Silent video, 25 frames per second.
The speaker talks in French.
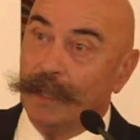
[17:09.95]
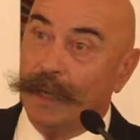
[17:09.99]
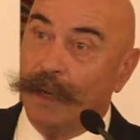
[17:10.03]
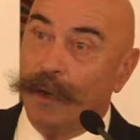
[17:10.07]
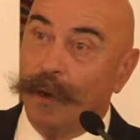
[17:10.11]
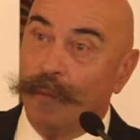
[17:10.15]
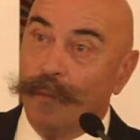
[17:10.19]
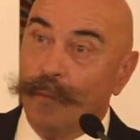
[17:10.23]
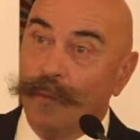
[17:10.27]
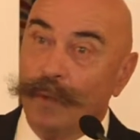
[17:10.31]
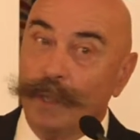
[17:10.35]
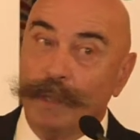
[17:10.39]

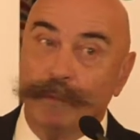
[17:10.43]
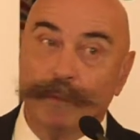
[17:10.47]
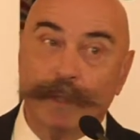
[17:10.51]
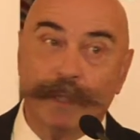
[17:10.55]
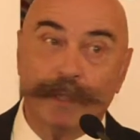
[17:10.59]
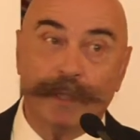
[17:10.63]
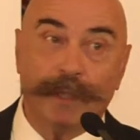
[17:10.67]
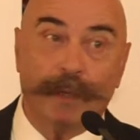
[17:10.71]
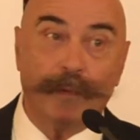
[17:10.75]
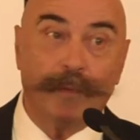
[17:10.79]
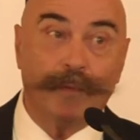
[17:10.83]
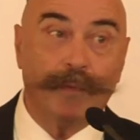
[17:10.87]
Alors mon
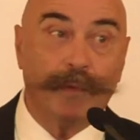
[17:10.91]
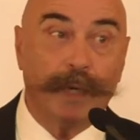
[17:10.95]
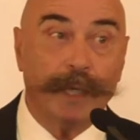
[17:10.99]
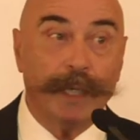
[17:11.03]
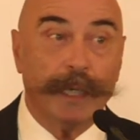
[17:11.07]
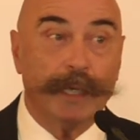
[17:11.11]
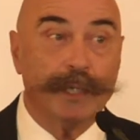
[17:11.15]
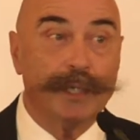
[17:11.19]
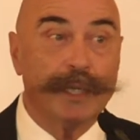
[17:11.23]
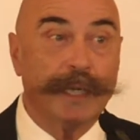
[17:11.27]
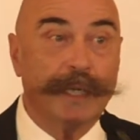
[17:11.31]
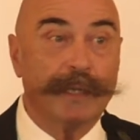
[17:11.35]
livre est un
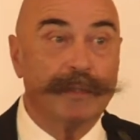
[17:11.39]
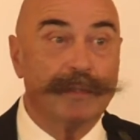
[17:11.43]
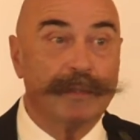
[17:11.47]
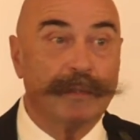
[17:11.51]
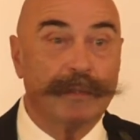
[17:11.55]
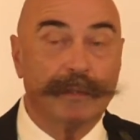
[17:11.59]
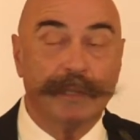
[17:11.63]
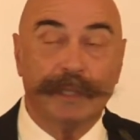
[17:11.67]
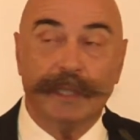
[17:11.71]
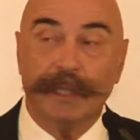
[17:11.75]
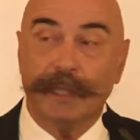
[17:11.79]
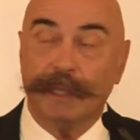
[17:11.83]
voyage
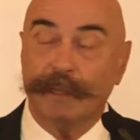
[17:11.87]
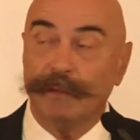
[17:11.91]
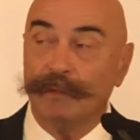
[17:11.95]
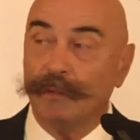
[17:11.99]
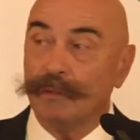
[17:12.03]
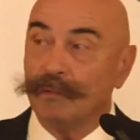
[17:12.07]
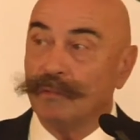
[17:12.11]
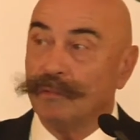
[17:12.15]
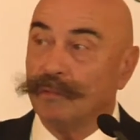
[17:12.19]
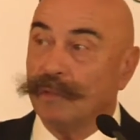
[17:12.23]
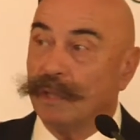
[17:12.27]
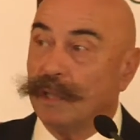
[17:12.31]
exotique
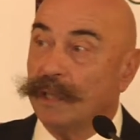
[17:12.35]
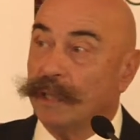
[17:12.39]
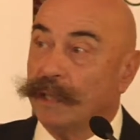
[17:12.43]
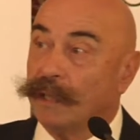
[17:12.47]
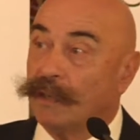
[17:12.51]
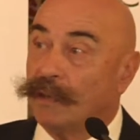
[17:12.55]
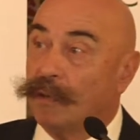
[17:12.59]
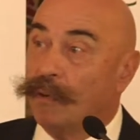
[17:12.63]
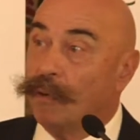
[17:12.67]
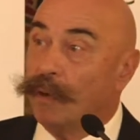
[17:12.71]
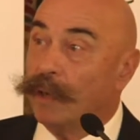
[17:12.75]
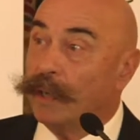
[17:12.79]
dans toutes les
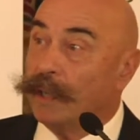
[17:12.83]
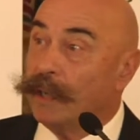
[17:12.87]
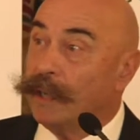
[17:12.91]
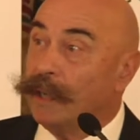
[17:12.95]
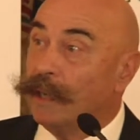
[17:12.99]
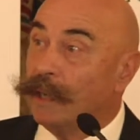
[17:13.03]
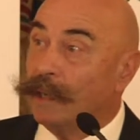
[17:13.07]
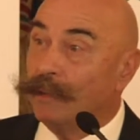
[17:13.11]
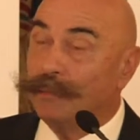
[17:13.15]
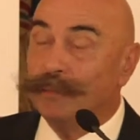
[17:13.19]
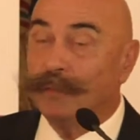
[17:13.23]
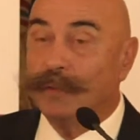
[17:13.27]

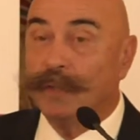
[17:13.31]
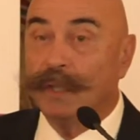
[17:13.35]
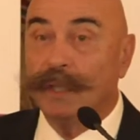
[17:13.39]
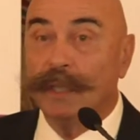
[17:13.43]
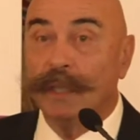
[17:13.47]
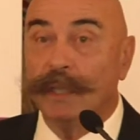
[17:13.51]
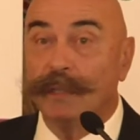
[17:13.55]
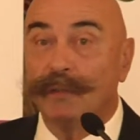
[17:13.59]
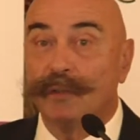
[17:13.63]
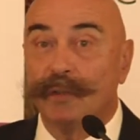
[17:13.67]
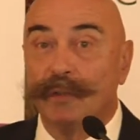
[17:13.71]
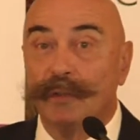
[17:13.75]

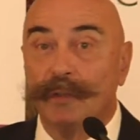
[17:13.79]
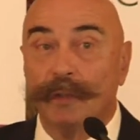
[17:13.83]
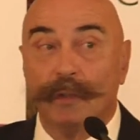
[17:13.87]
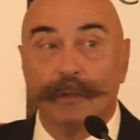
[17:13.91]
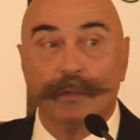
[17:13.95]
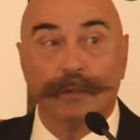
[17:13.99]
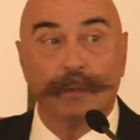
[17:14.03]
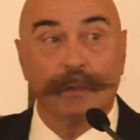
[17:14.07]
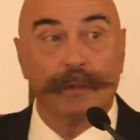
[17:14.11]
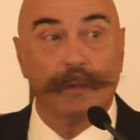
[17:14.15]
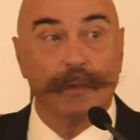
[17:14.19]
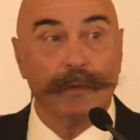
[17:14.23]
chorégraphies
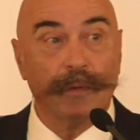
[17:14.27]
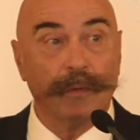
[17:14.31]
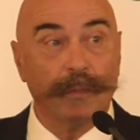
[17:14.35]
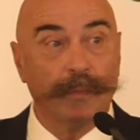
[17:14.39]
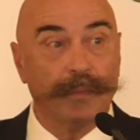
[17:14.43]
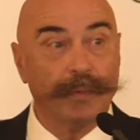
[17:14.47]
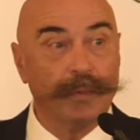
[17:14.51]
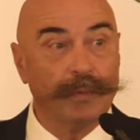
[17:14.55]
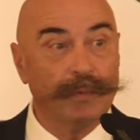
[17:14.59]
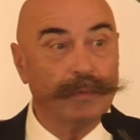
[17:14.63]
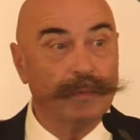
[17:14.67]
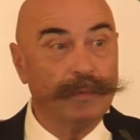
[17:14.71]
étonnantes que l'on
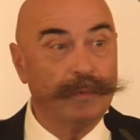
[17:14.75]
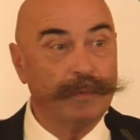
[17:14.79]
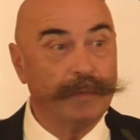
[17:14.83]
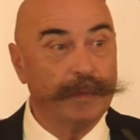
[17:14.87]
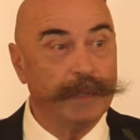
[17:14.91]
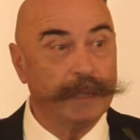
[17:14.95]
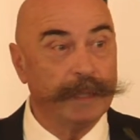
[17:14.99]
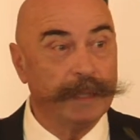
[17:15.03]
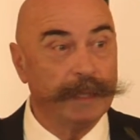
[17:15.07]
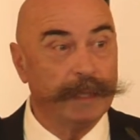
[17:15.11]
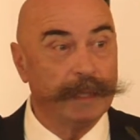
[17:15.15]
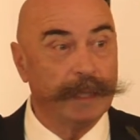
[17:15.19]
peut
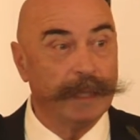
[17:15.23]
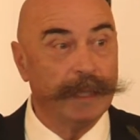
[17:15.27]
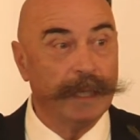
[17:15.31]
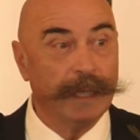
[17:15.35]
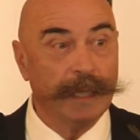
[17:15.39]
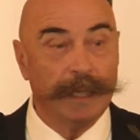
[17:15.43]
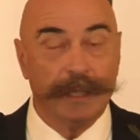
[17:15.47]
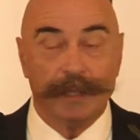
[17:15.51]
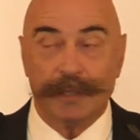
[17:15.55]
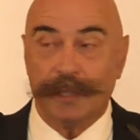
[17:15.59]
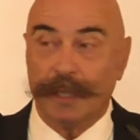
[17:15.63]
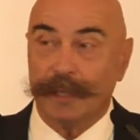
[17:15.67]
trouver. Hein.
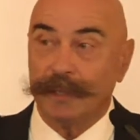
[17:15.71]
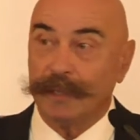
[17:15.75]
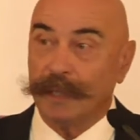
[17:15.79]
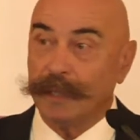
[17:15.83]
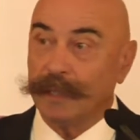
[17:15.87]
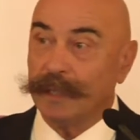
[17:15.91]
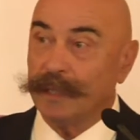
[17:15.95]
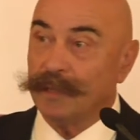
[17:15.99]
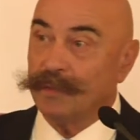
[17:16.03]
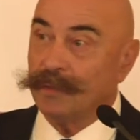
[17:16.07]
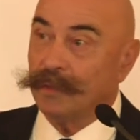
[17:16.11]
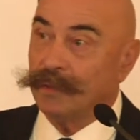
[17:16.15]

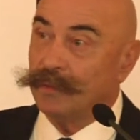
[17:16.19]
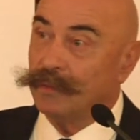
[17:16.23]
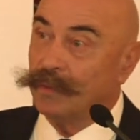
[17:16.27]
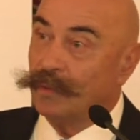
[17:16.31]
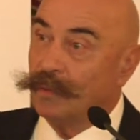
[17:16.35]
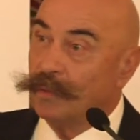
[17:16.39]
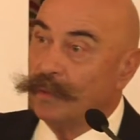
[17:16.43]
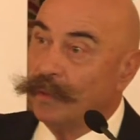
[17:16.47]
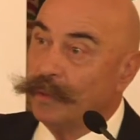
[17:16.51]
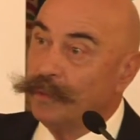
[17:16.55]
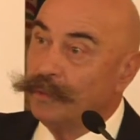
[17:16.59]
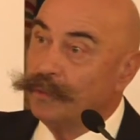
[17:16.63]
Certains qui se
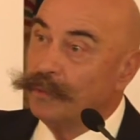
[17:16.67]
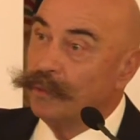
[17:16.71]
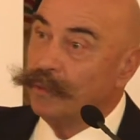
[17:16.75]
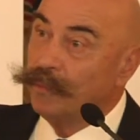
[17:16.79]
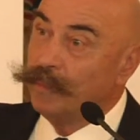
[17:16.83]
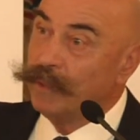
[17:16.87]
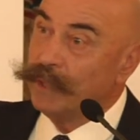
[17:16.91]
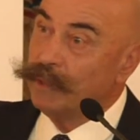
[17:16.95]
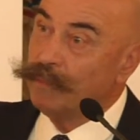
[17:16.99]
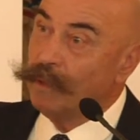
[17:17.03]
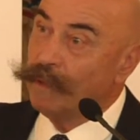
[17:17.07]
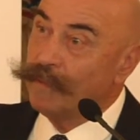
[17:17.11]
tournent le
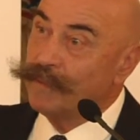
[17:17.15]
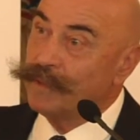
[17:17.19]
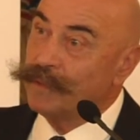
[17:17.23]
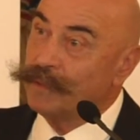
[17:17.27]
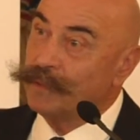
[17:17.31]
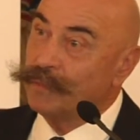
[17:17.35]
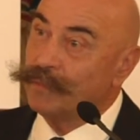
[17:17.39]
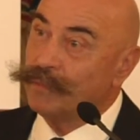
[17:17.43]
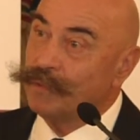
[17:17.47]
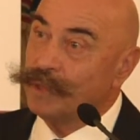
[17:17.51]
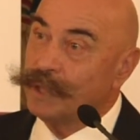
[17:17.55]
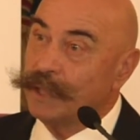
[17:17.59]
dos mais doivent
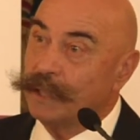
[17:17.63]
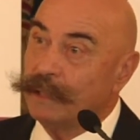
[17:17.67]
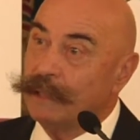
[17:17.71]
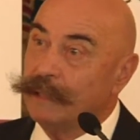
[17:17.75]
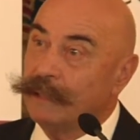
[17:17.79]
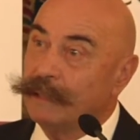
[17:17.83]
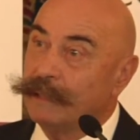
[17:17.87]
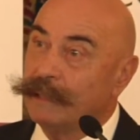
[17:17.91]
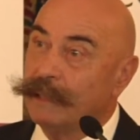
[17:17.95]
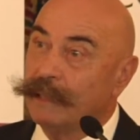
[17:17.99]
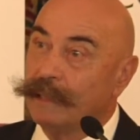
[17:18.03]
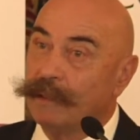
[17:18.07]
se toucher
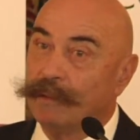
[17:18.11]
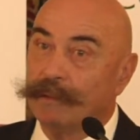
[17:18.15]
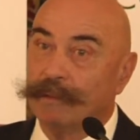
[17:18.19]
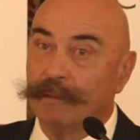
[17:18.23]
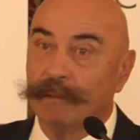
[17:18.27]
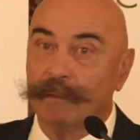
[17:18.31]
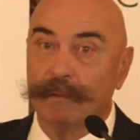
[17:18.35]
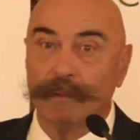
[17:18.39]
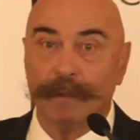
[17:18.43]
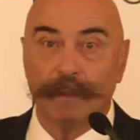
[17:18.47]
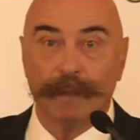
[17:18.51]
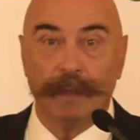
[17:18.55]
les
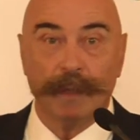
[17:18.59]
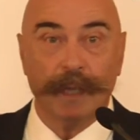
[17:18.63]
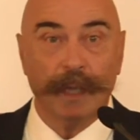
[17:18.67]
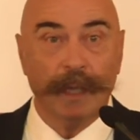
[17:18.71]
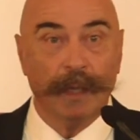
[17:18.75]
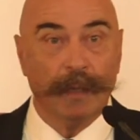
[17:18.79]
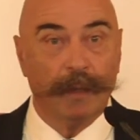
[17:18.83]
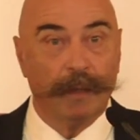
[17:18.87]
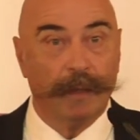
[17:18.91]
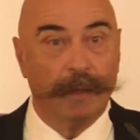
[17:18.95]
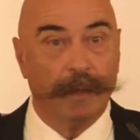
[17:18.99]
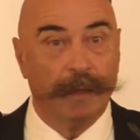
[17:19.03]
talons, euh,
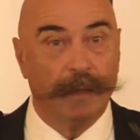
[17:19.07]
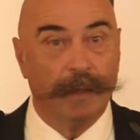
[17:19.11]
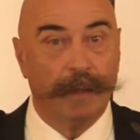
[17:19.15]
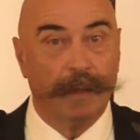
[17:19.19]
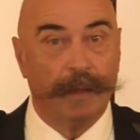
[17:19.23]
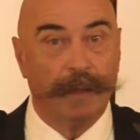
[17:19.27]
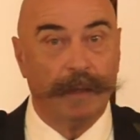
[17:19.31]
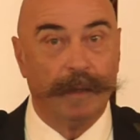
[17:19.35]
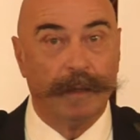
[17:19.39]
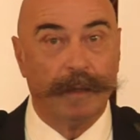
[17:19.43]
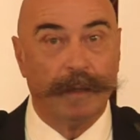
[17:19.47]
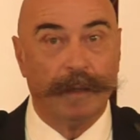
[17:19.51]

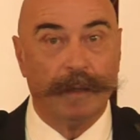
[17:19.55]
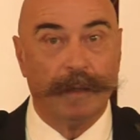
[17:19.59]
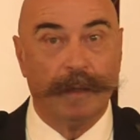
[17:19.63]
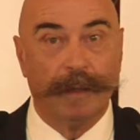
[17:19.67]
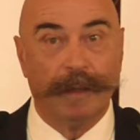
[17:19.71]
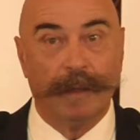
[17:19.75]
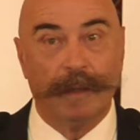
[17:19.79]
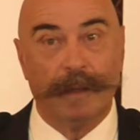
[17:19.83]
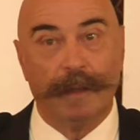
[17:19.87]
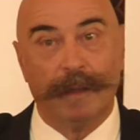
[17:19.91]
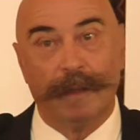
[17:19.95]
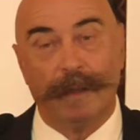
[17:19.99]

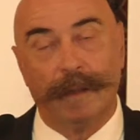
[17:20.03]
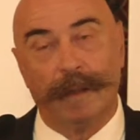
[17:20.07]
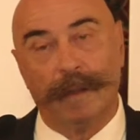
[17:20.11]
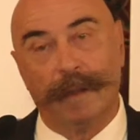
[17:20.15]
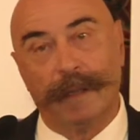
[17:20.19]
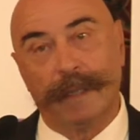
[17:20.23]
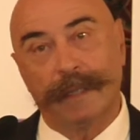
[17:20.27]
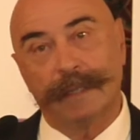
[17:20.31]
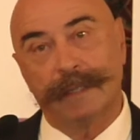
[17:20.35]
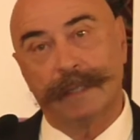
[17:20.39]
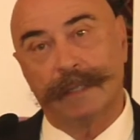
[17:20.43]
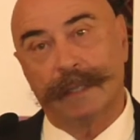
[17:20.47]

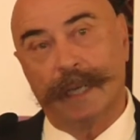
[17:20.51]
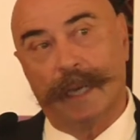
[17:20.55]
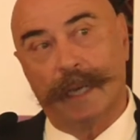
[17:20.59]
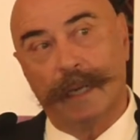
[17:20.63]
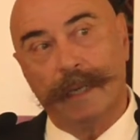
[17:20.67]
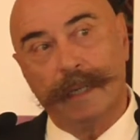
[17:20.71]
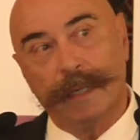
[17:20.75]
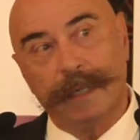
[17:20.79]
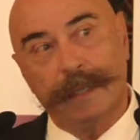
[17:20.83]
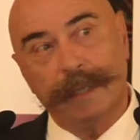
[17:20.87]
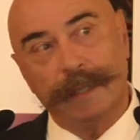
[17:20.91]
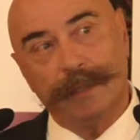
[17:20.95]
euh, etc.
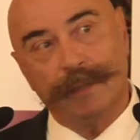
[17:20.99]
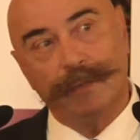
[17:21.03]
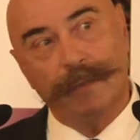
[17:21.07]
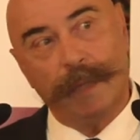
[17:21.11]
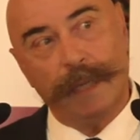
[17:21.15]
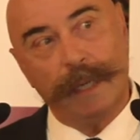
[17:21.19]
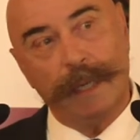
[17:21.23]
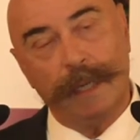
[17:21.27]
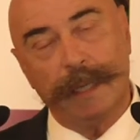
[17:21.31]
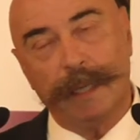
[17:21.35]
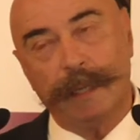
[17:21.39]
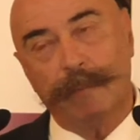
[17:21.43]
Les
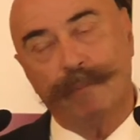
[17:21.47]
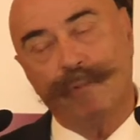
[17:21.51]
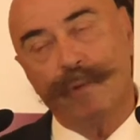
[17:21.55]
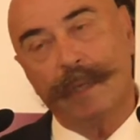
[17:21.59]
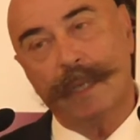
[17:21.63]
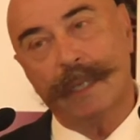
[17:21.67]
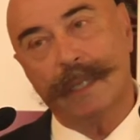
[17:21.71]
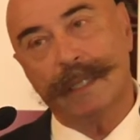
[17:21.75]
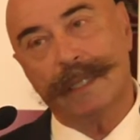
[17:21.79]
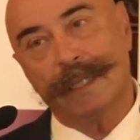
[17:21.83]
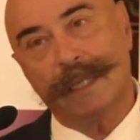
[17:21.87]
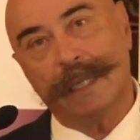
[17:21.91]
rituels et
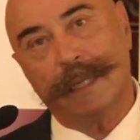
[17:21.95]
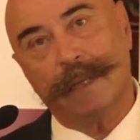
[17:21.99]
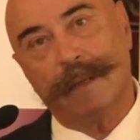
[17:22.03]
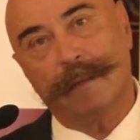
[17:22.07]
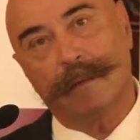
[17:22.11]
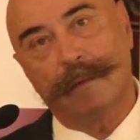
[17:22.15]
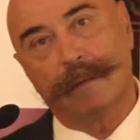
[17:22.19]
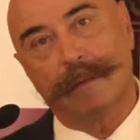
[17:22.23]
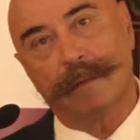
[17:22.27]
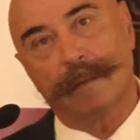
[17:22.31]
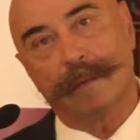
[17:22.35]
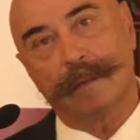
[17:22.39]
puis les
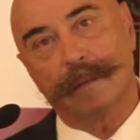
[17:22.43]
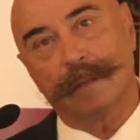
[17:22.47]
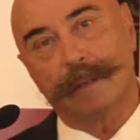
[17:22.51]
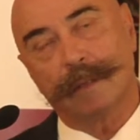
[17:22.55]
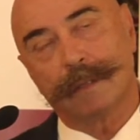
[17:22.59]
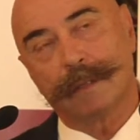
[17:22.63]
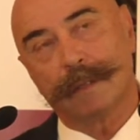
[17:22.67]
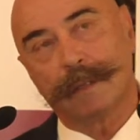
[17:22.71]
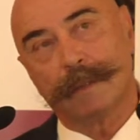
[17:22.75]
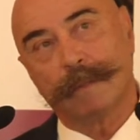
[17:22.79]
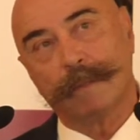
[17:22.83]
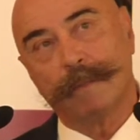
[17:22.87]

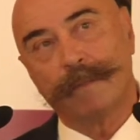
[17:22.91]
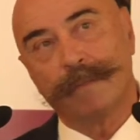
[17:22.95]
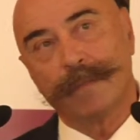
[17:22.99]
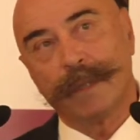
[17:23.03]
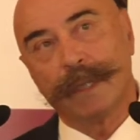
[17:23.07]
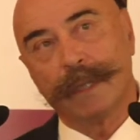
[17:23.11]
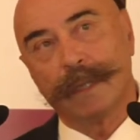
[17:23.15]
séquences.